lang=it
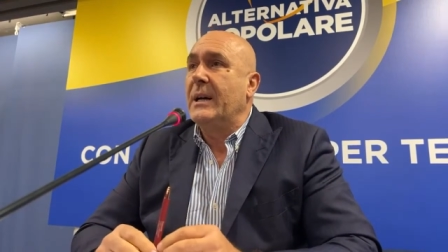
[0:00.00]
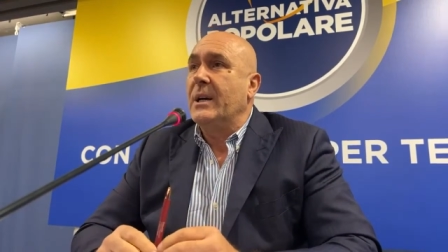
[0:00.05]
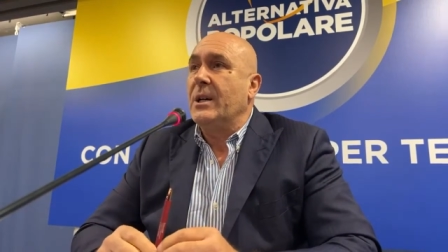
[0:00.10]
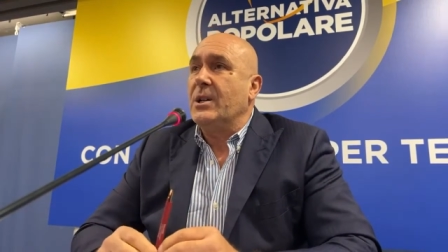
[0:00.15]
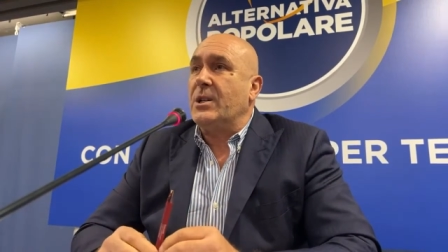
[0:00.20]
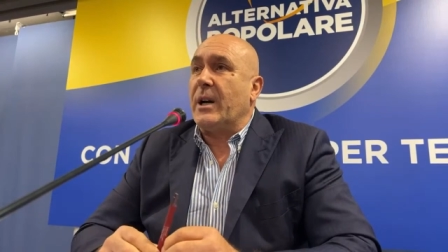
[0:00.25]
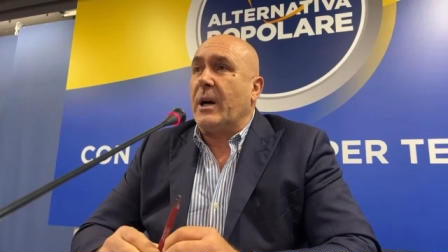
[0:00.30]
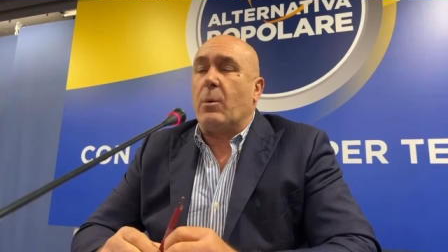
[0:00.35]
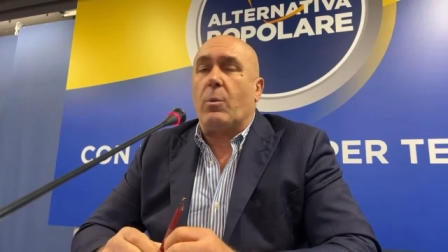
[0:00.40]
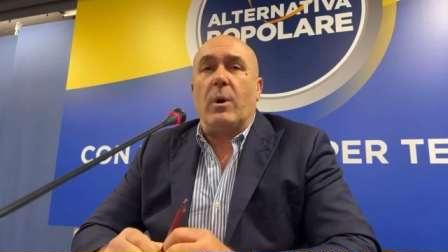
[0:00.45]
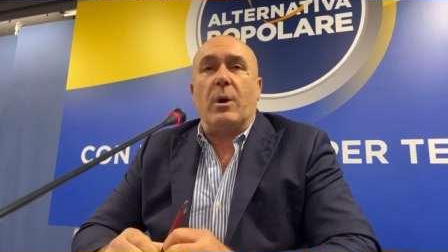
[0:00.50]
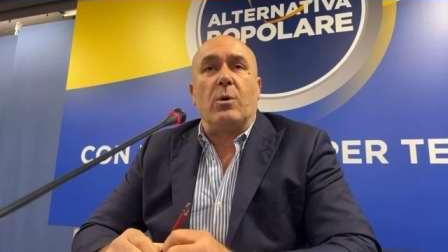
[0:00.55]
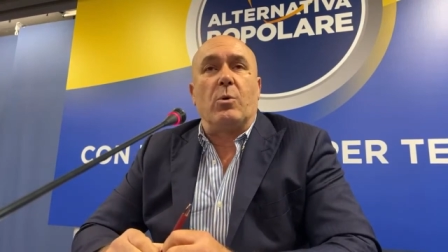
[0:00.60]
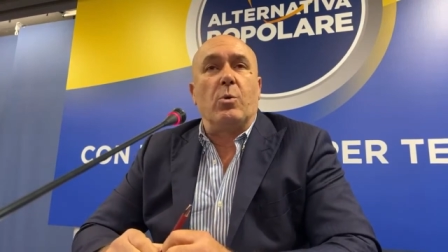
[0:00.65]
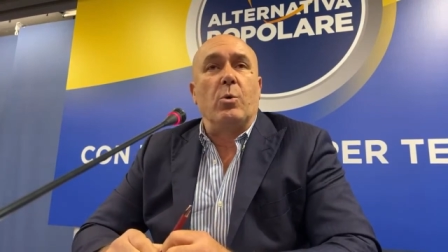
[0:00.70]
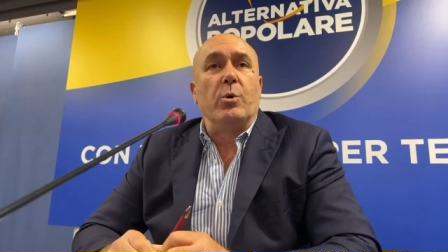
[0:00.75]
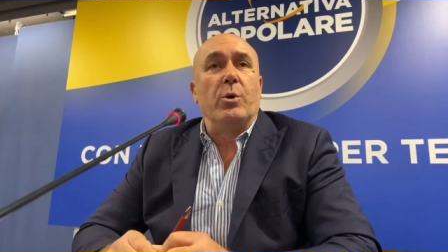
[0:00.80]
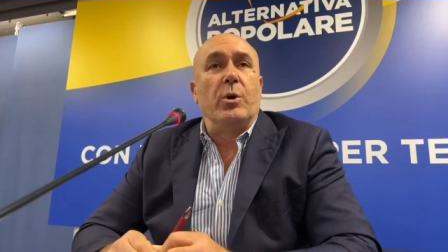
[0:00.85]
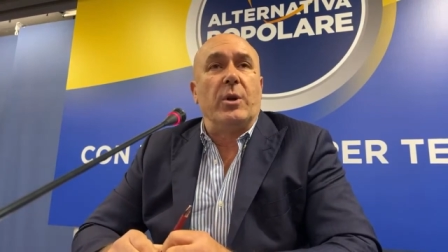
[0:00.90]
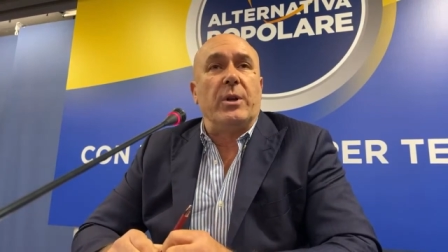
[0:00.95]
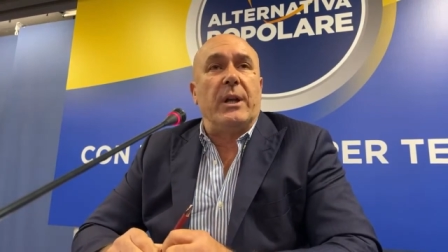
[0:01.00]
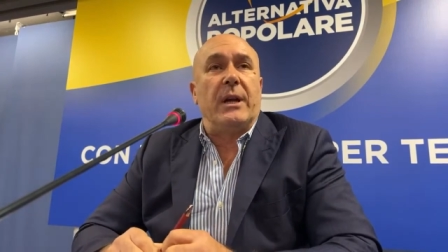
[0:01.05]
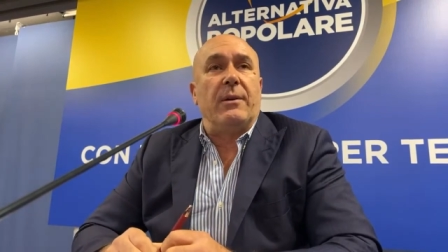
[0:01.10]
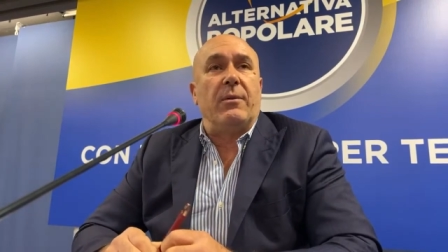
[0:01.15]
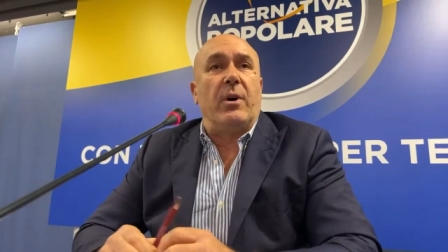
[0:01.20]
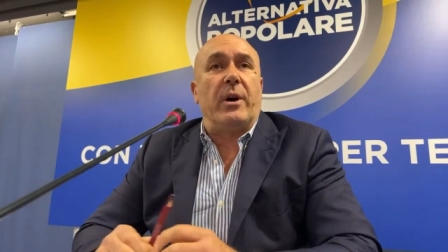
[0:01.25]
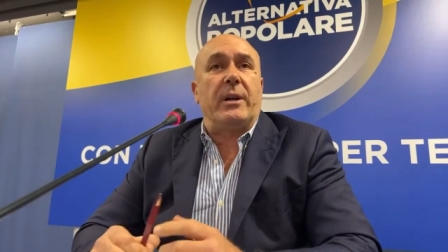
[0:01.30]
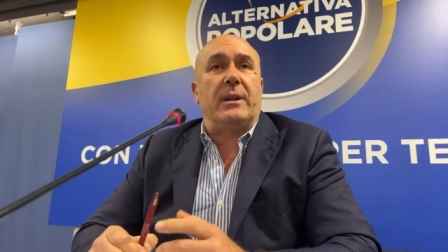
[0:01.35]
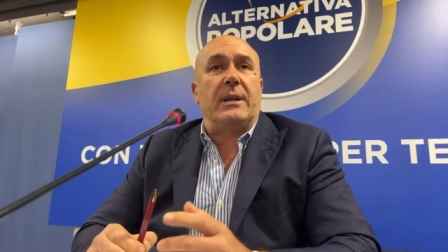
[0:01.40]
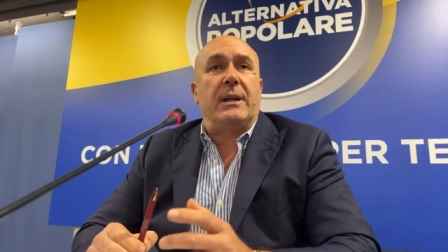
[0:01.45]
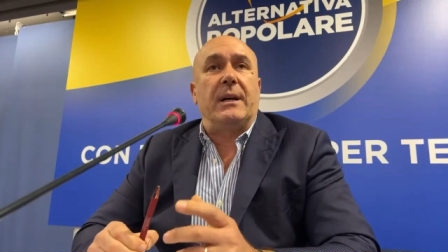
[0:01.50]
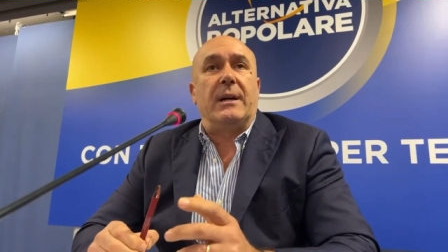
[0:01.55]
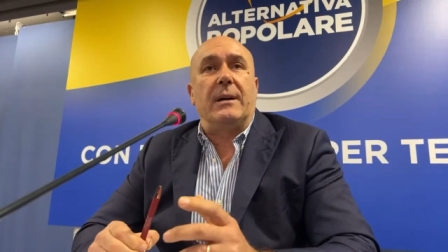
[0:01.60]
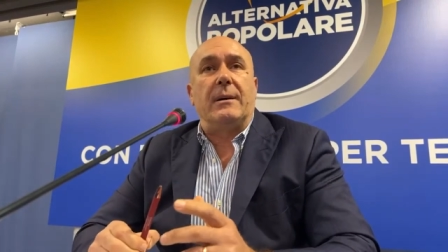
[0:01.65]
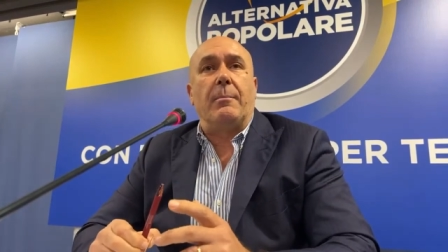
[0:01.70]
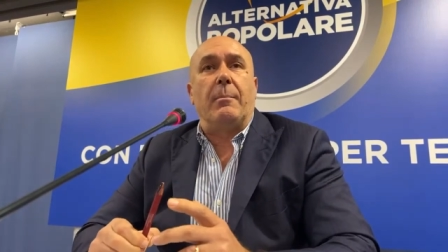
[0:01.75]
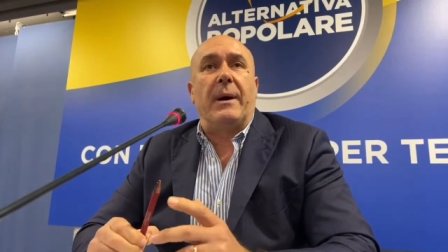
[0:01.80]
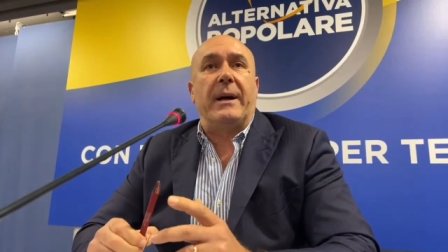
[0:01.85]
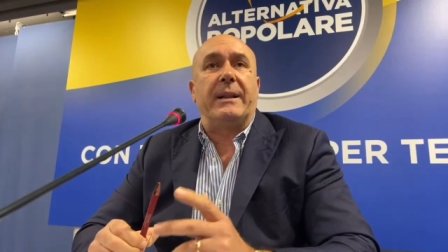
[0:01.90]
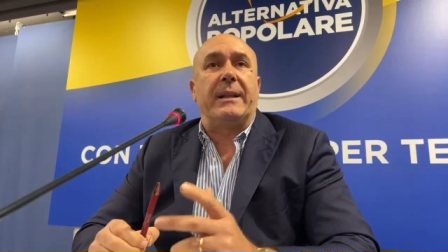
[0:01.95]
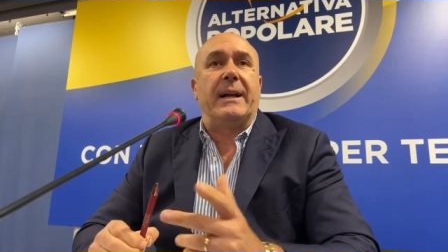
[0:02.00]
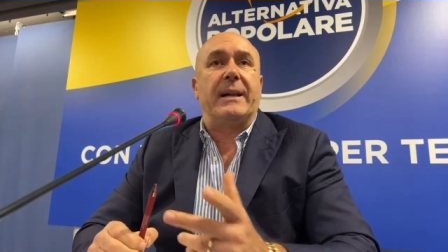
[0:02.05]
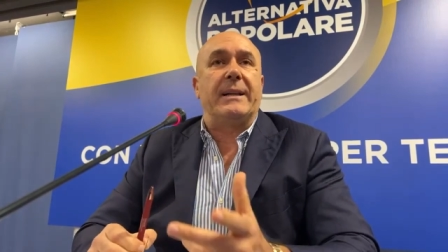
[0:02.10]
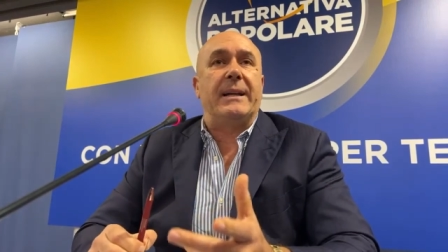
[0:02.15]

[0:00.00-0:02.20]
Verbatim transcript: C'è qualcuno delle volte manda il